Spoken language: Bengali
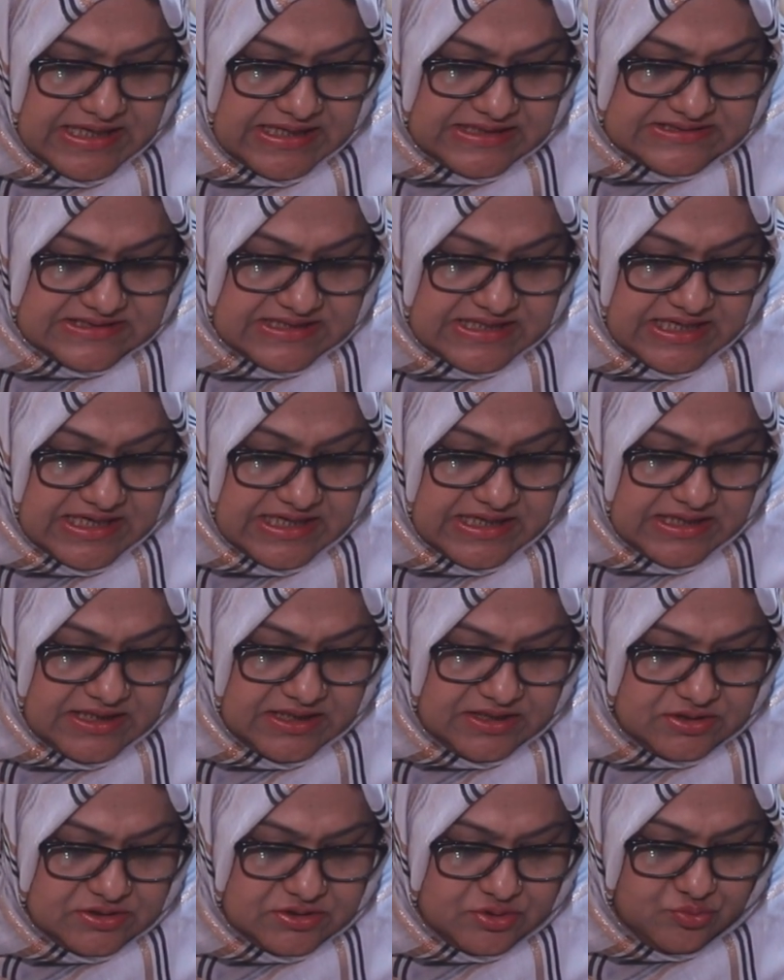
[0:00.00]
আচ্ছা আর
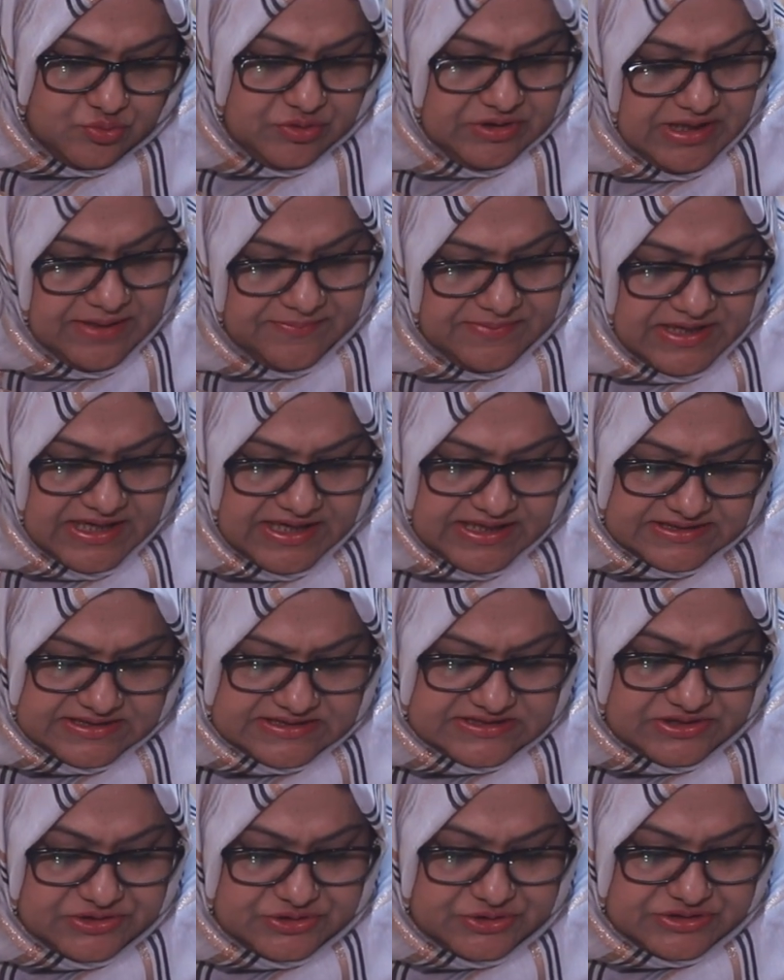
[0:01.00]
উনি আবার আরেকটা
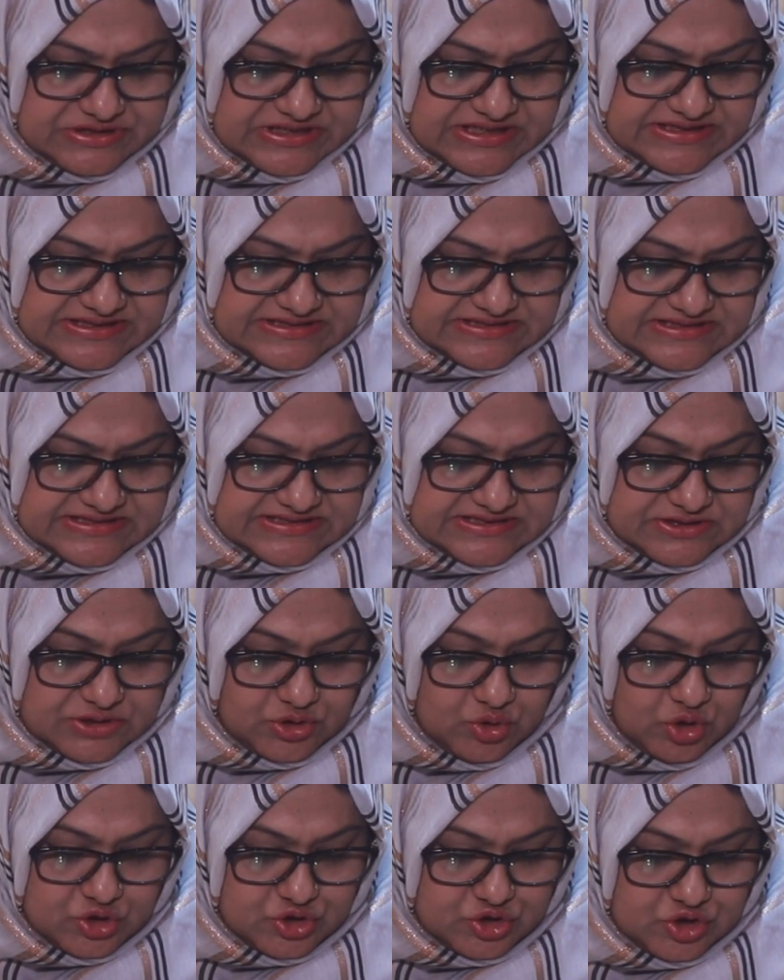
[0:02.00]
জিনিসও জানতে চেয়েছেন যে
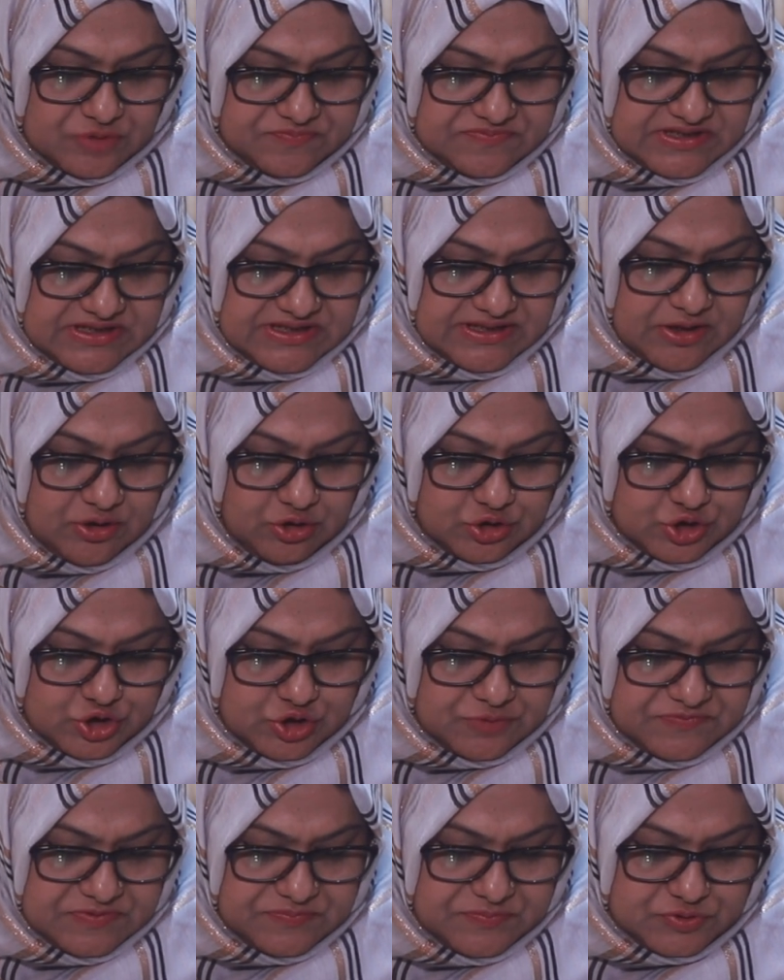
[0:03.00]
কত সপ্তাহ থেকে কত
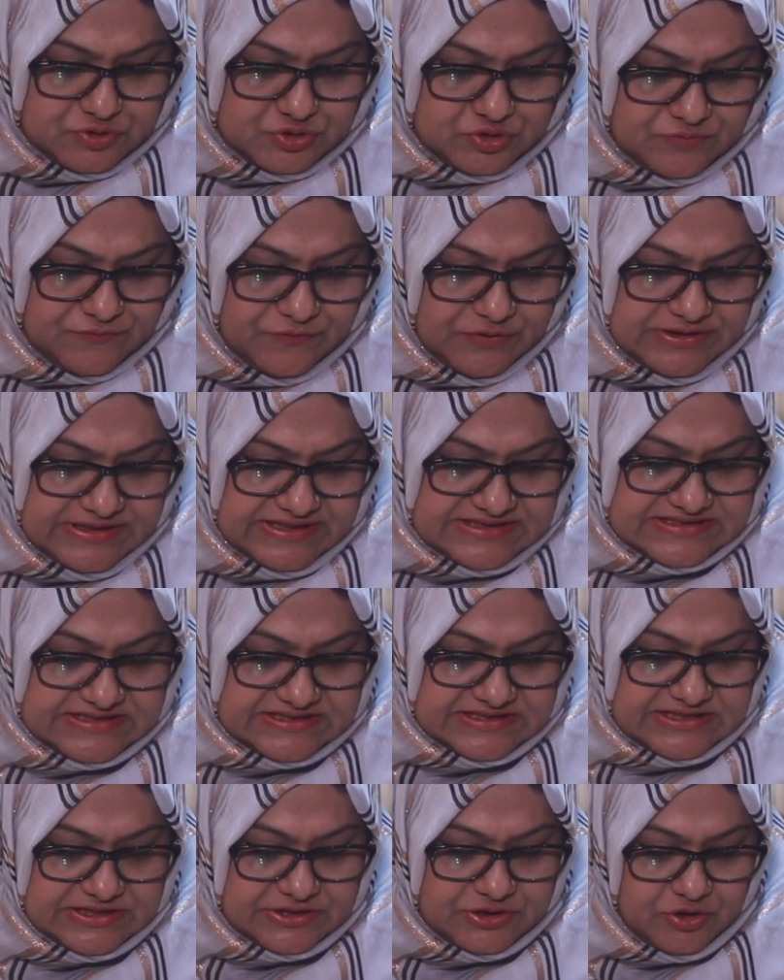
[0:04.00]
সপ্তাহ পর্যন্ত ফলিক
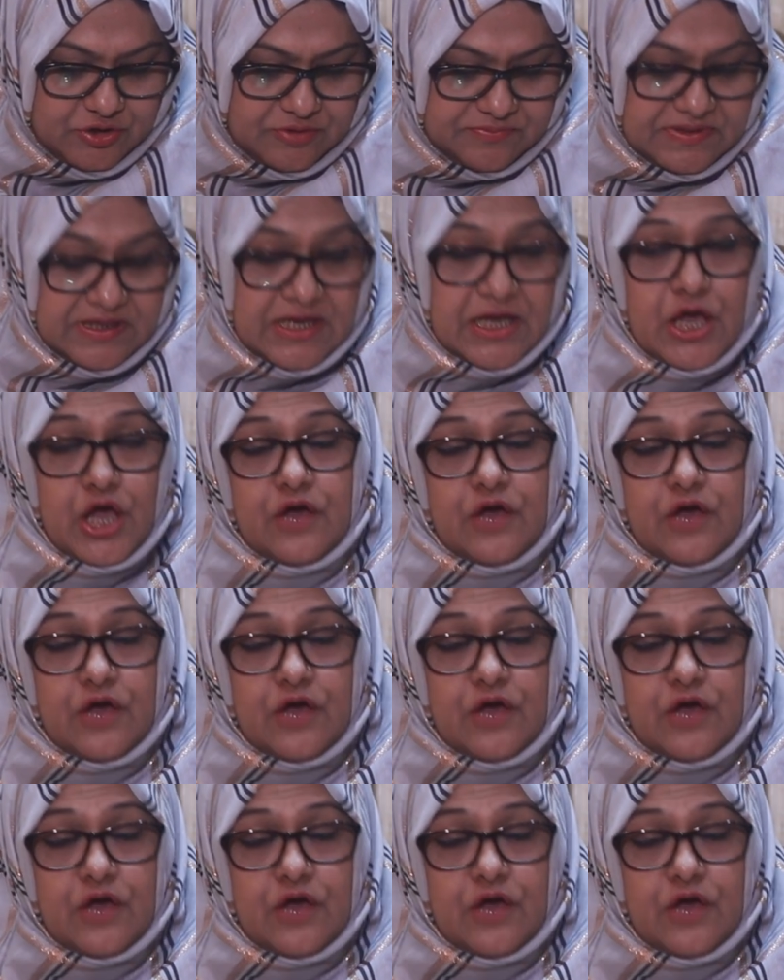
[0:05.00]
অ্যাসিড খেতে হবে